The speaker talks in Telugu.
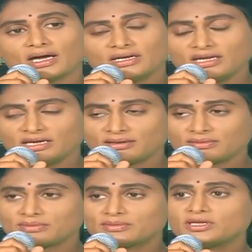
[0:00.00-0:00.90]
అన్ని
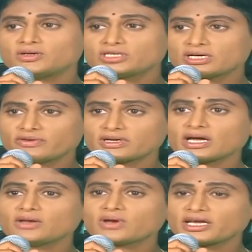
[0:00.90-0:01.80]

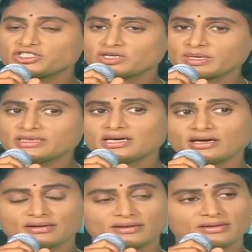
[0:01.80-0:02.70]
నియోజకవర్గాలు రాష్ట్రమంతా
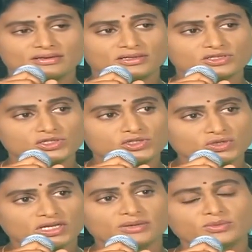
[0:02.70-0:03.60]

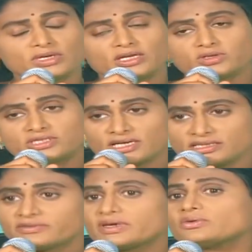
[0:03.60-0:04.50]
చుట్టి ముట్టి
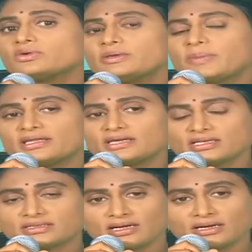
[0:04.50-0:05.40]
వచ్చేంత వరకు ఈ
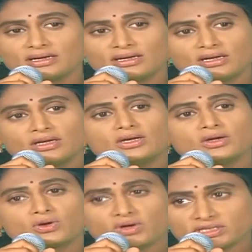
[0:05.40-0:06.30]
పాదయాత్ర
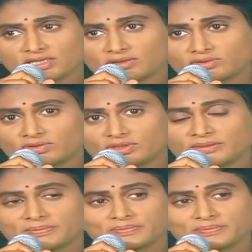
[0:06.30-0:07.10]
కొనసాగుతుంది